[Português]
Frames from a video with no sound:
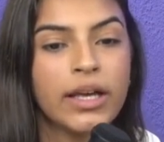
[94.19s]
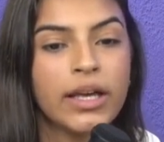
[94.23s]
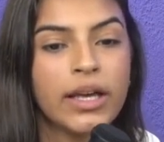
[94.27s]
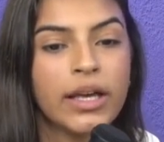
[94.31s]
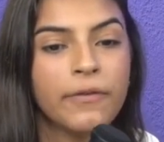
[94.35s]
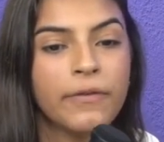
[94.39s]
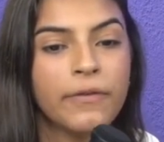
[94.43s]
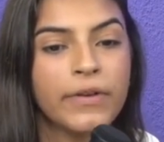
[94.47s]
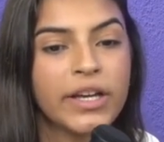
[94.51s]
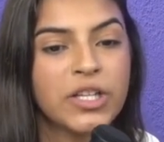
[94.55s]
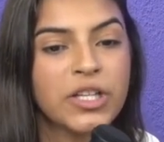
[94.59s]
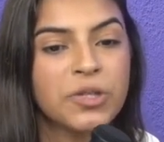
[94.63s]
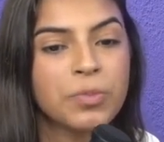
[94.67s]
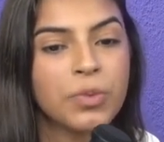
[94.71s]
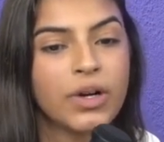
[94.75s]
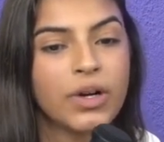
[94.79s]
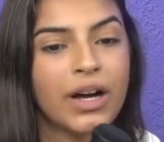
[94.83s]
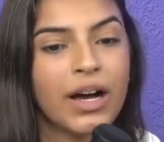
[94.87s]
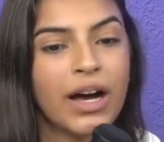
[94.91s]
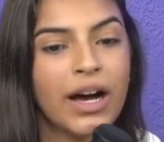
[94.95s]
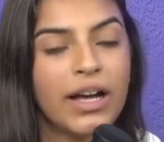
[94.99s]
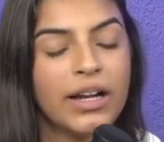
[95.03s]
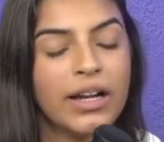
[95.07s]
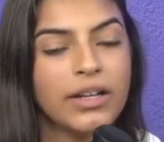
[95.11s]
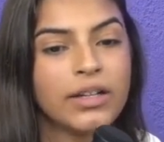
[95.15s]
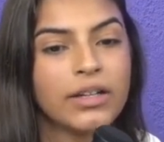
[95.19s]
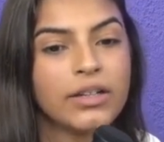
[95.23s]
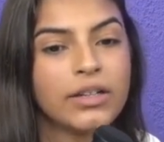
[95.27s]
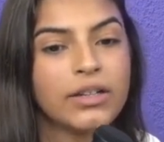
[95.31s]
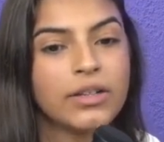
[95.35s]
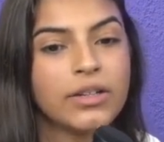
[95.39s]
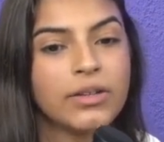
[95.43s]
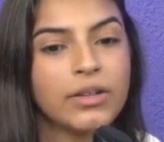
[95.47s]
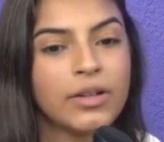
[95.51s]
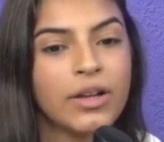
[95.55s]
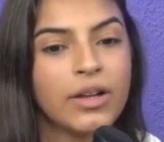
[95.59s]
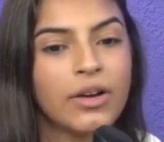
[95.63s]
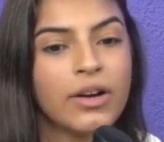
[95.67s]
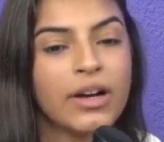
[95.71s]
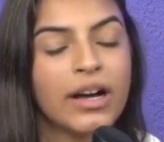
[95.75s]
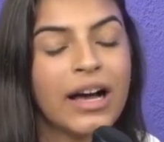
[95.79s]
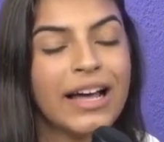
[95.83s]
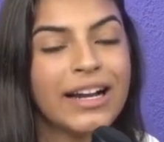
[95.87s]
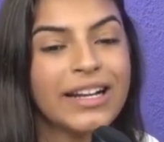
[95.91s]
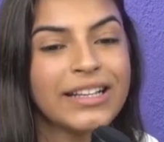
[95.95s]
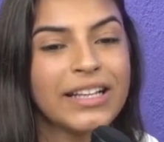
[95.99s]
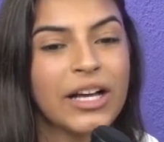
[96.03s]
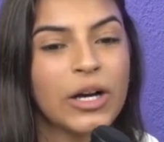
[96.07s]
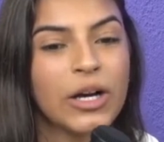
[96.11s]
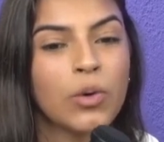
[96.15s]
E aí eu fiquei tipo, cara, o
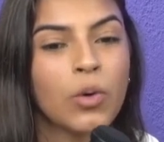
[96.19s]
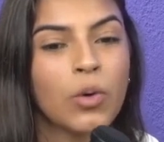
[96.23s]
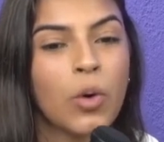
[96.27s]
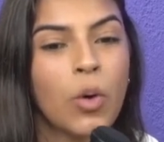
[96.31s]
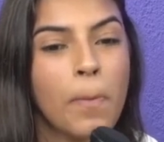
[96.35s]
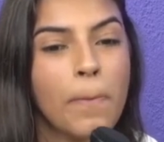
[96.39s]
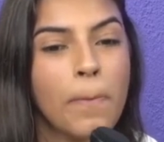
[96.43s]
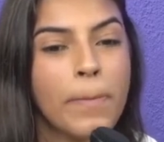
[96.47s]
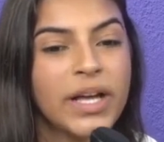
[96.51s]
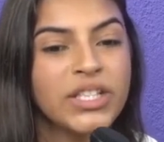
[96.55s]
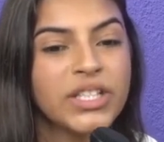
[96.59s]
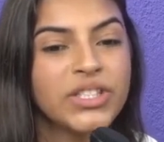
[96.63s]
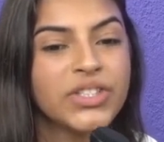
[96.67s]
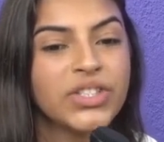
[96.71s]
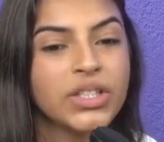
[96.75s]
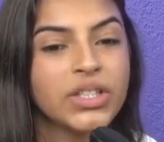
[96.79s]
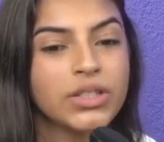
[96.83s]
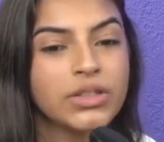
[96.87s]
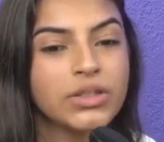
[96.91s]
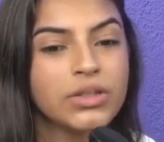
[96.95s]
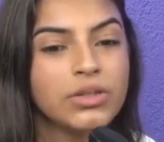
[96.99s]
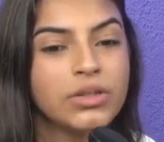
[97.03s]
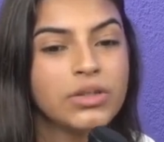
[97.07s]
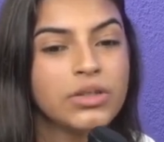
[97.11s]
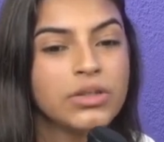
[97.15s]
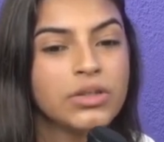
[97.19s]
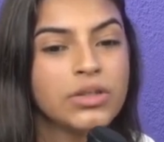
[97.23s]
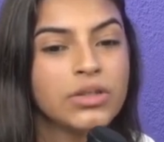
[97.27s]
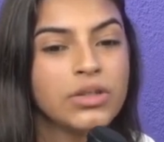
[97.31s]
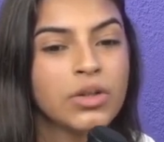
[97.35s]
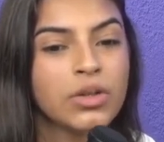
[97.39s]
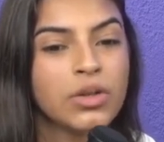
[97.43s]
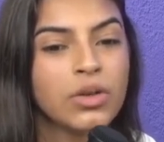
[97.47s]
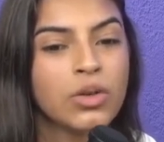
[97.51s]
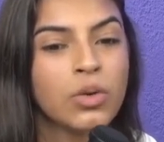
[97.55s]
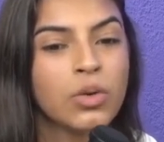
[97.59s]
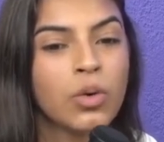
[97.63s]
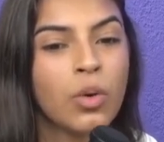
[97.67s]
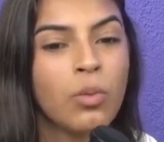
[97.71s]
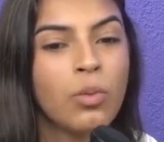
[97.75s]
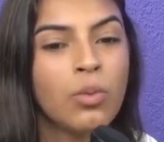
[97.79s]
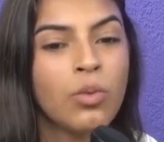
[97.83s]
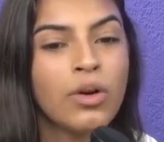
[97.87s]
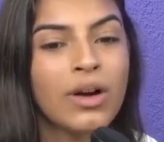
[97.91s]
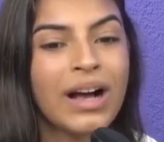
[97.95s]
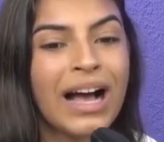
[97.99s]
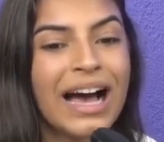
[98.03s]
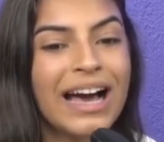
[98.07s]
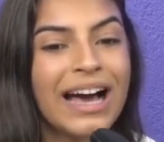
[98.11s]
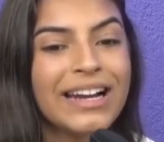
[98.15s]
cara tá competindo com
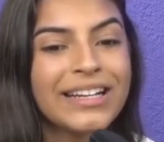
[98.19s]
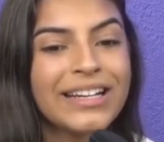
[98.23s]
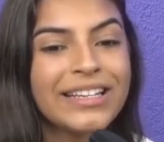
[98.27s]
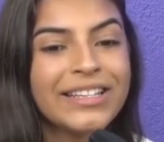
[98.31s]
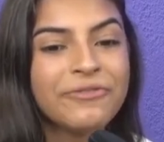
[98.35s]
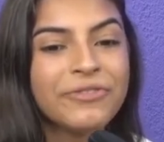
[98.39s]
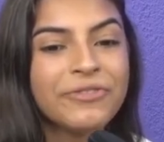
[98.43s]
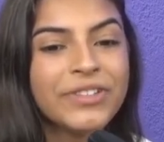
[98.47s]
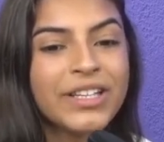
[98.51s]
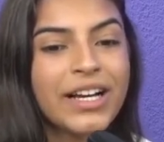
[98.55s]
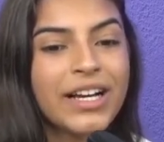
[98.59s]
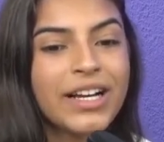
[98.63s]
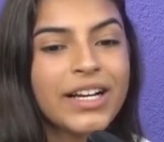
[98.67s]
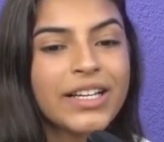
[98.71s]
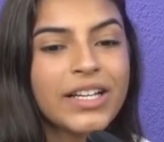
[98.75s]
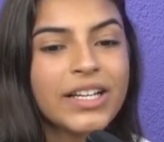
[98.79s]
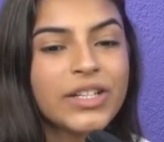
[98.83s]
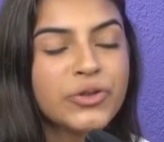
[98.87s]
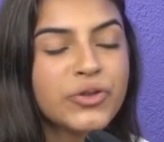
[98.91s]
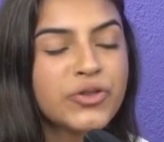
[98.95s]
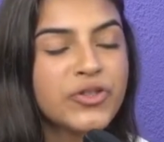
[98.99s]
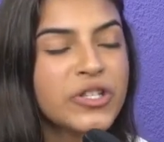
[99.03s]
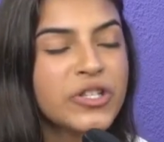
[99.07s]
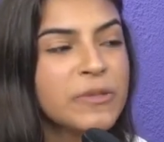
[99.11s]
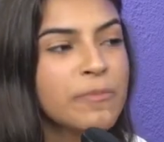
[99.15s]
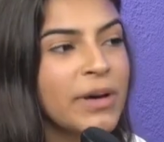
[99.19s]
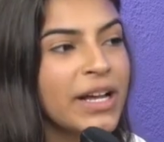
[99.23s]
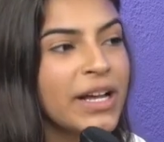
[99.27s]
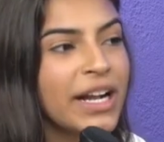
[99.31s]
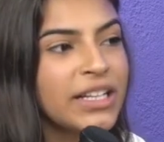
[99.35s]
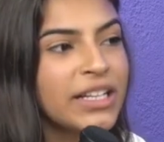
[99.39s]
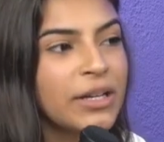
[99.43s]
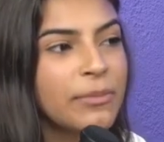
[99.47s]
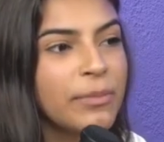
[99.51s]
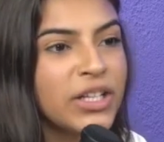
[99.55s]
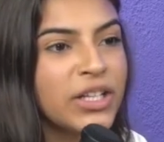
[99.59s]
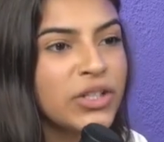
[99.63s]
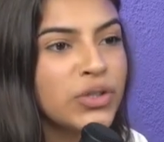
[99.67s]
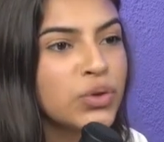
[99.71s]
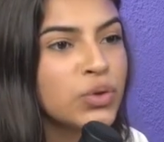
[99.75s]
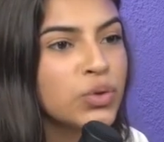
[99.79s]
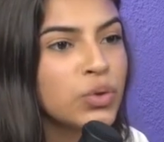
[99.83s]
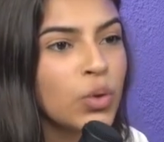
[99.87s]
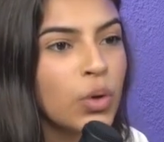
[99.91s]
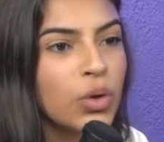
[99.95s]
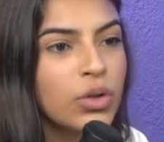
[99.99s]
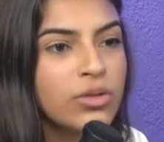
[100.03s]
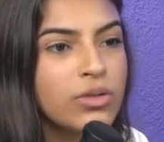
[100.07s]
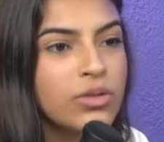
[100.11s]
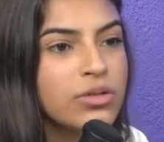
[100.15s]
um cara que vinha ganhando disparadamente
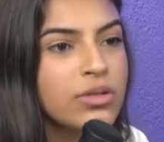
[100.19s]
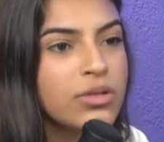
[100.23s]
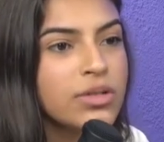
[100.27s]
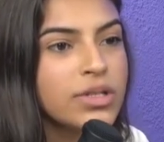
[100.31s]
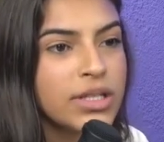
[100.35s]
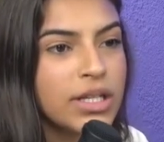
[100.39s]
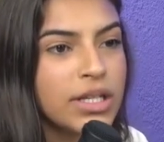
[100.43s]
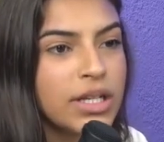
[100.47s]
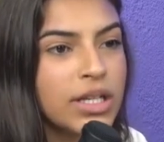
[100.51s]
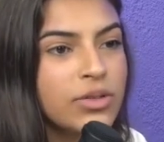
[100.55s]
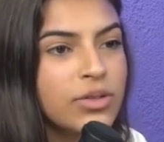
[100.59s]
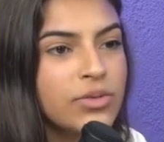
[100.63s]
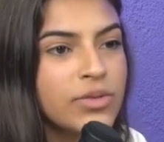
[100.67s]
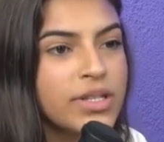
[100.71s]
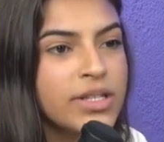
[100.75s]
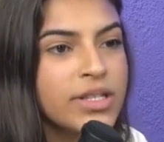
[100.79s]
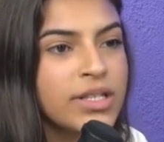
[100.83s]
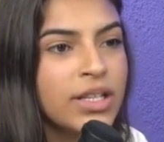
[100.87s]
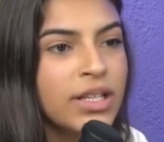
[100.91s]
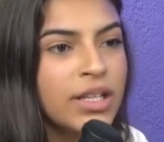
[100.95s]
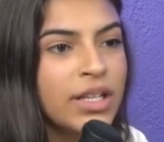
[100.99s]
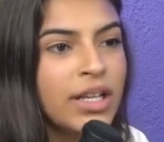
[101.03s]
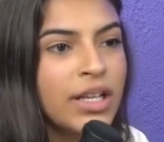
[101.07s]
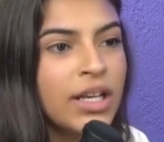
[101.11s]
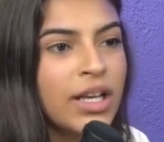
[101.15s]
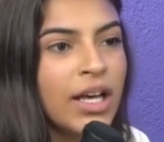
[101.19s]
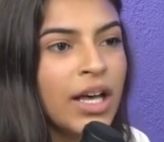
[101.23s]
todos os anos.